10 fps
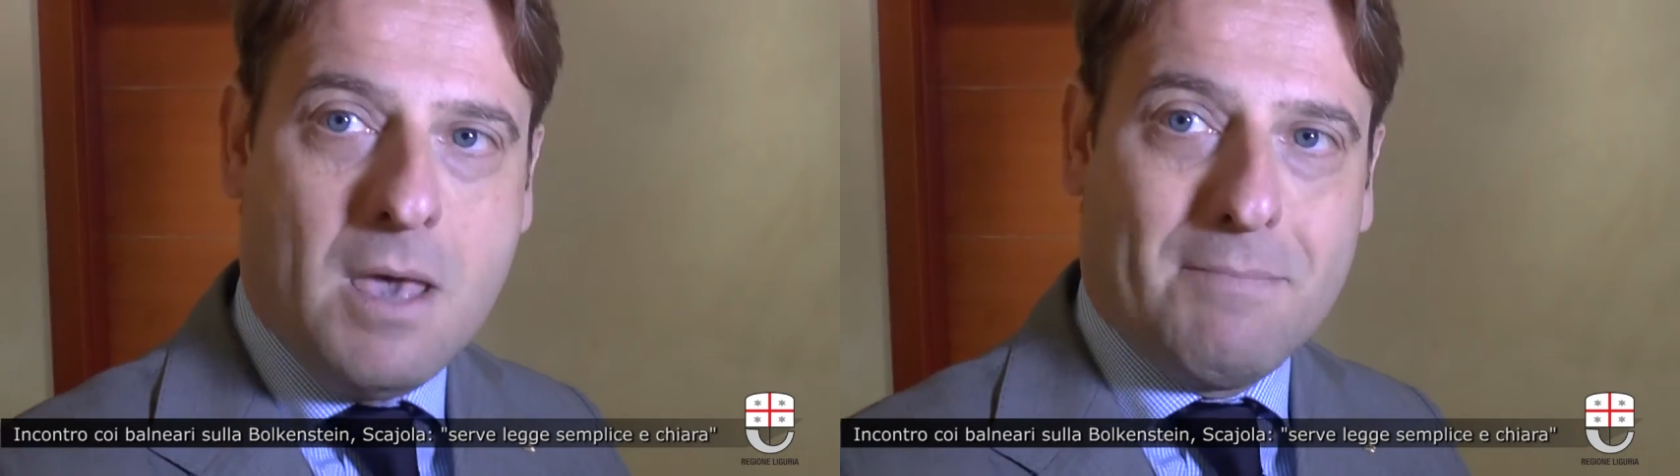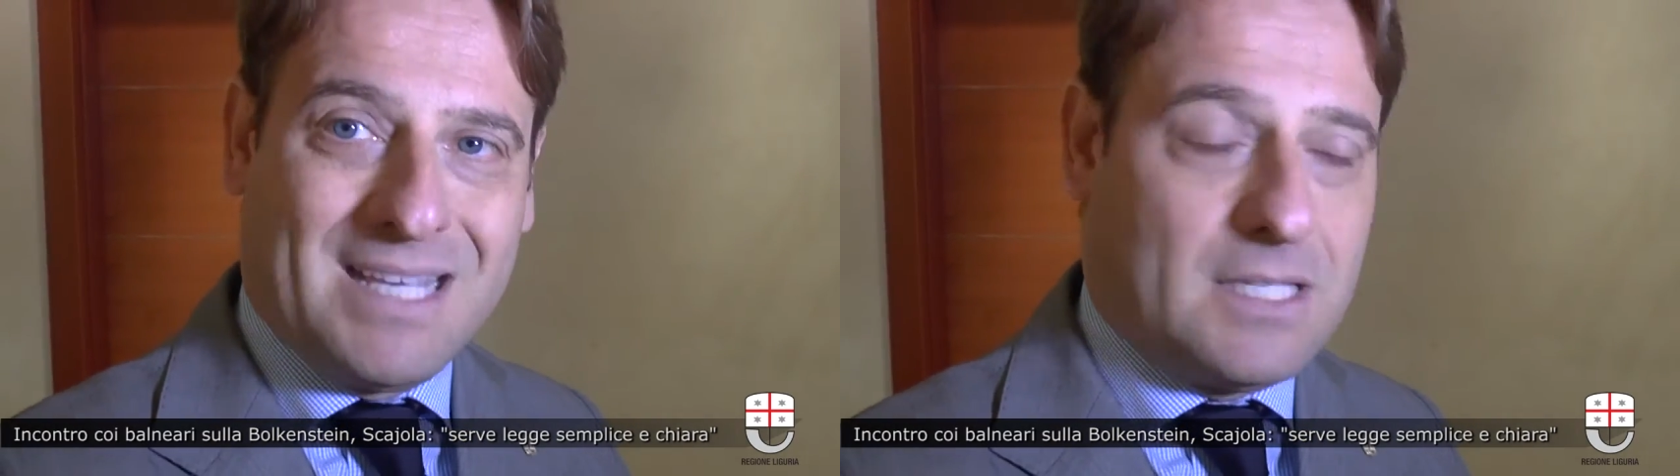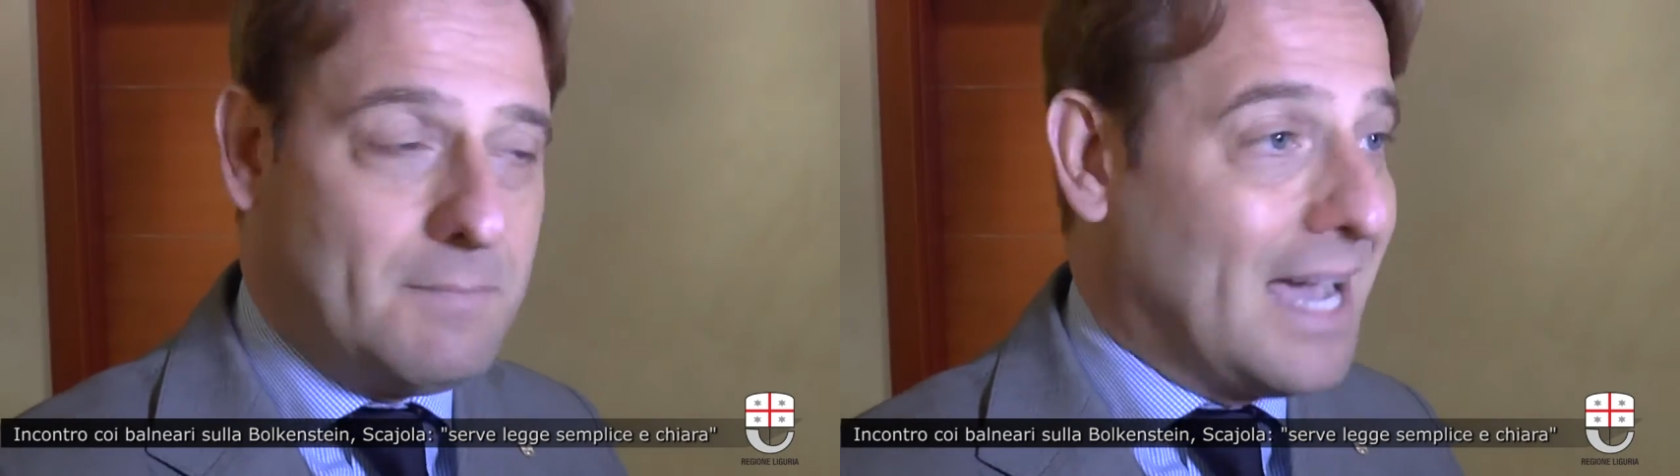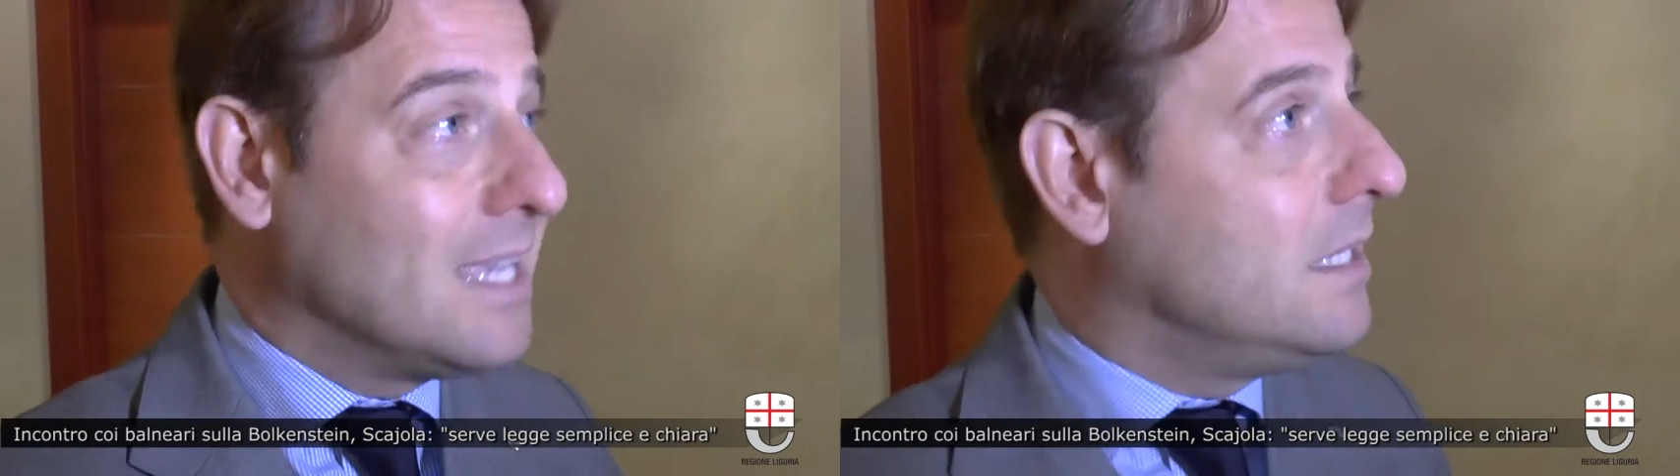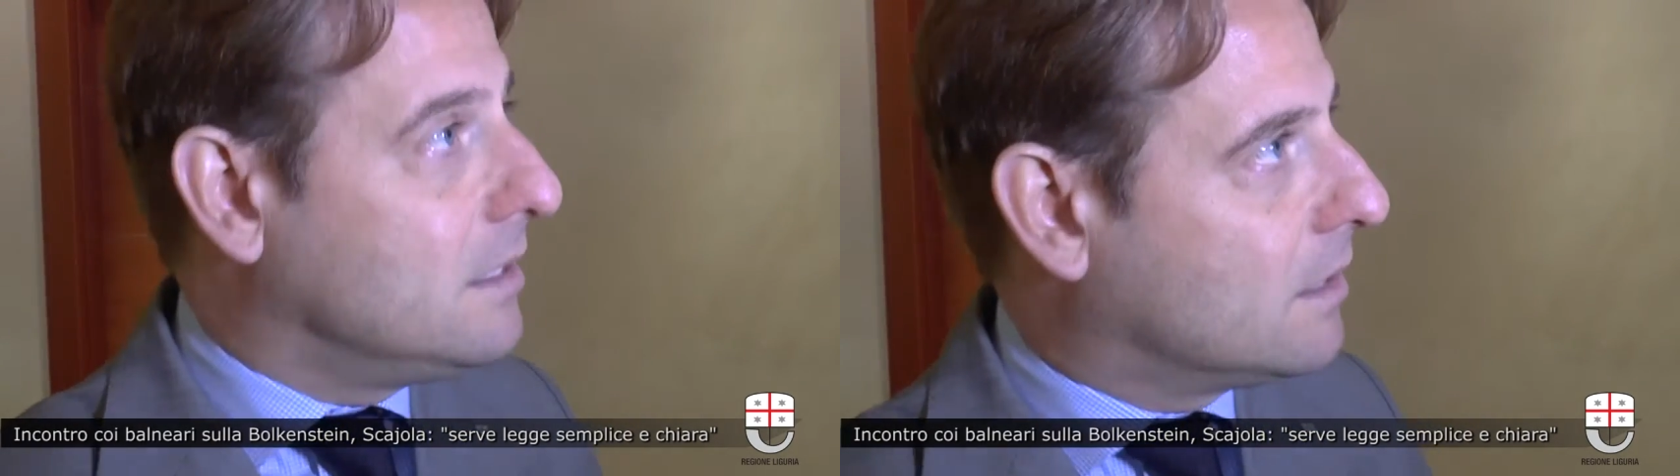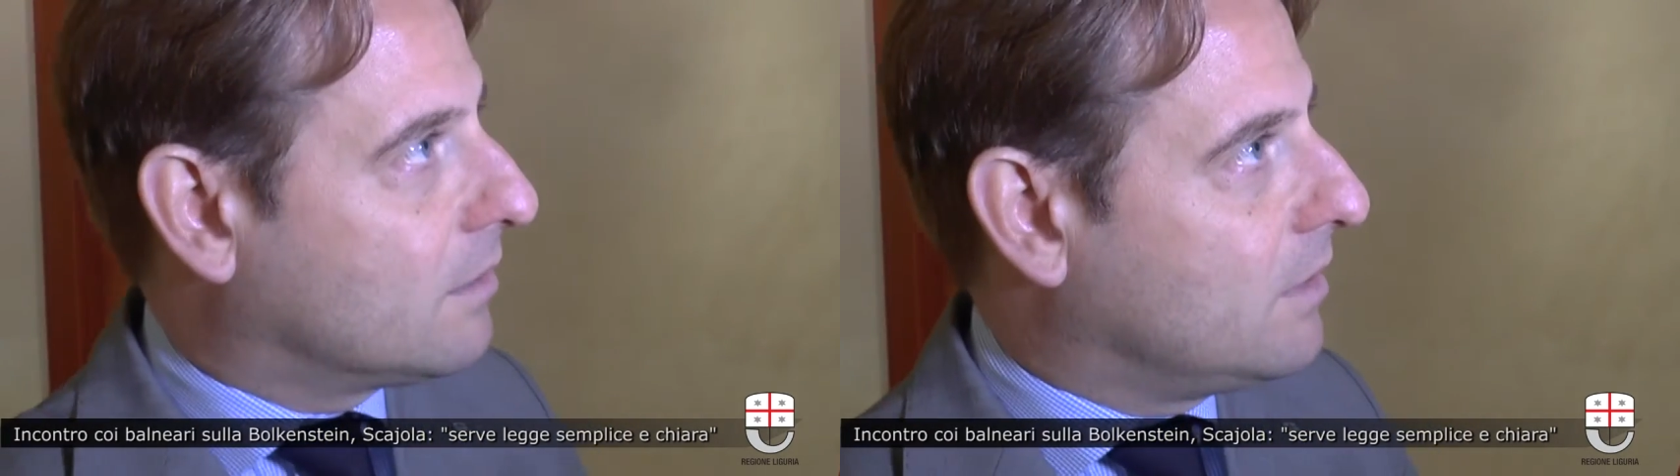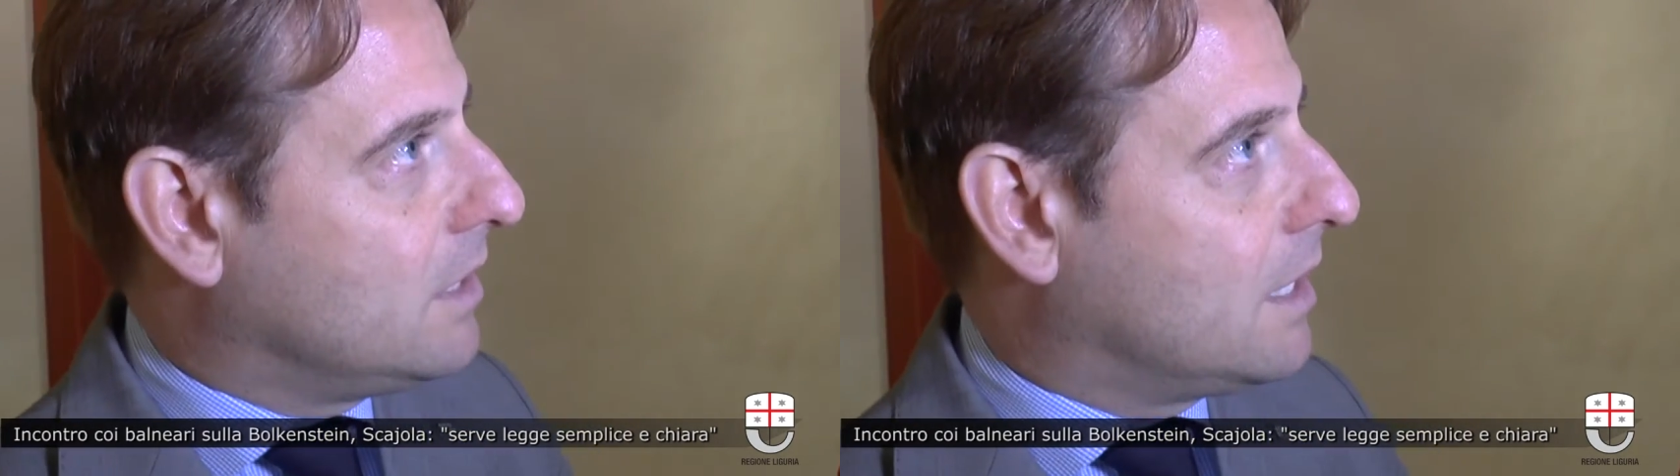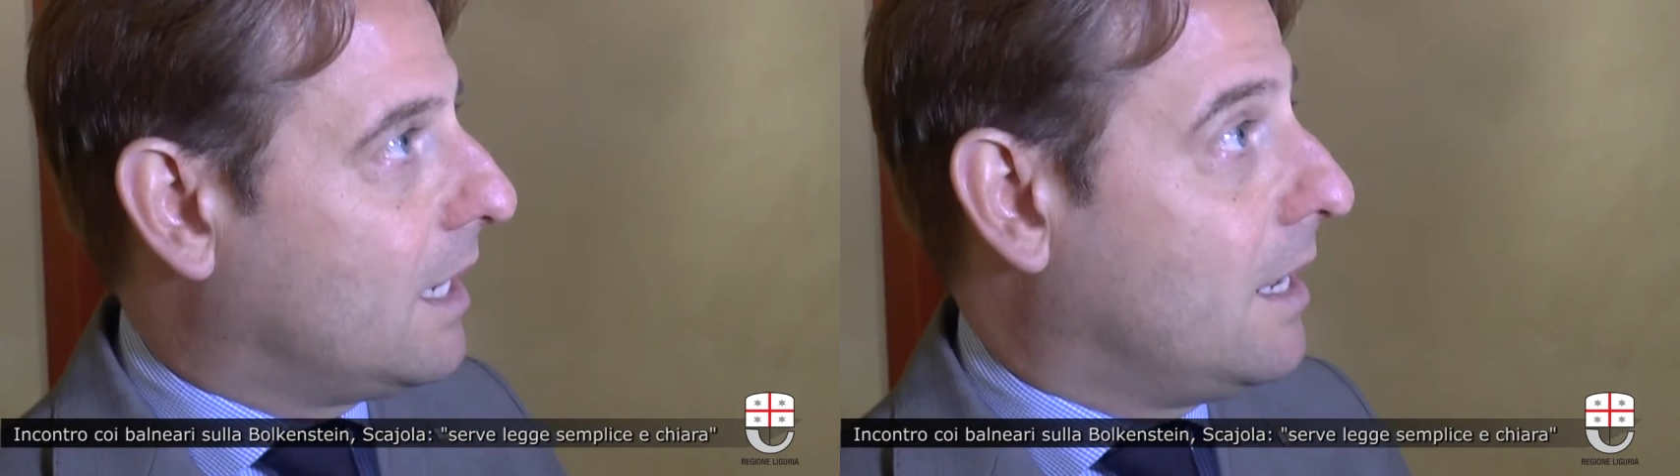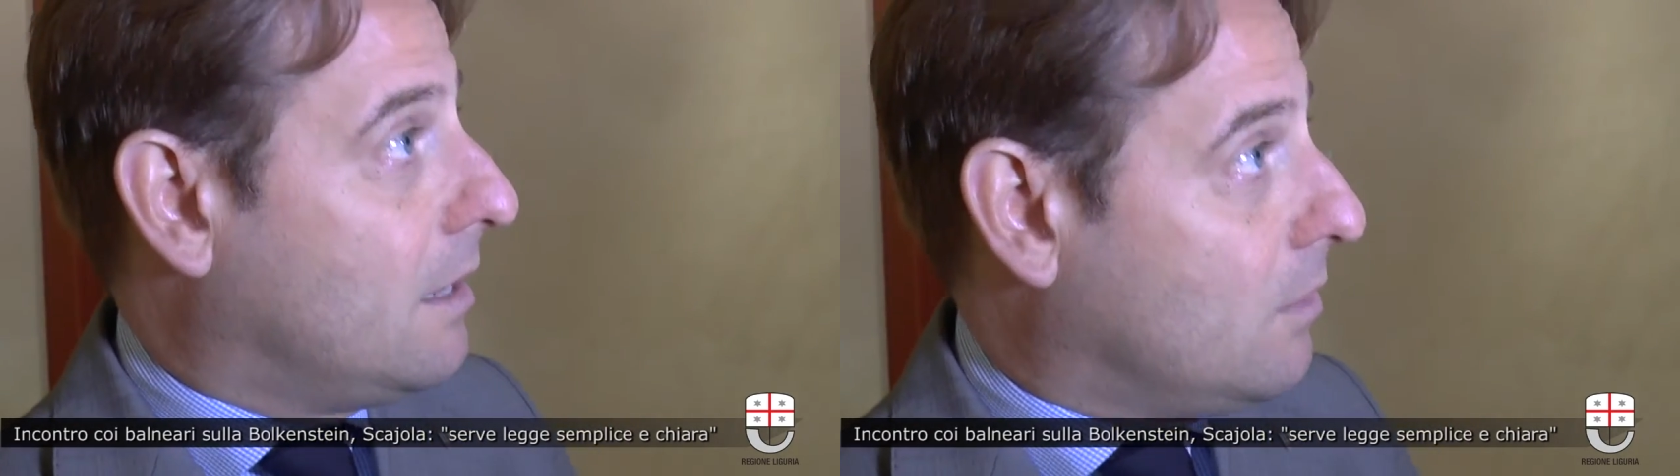ma semmai intervenire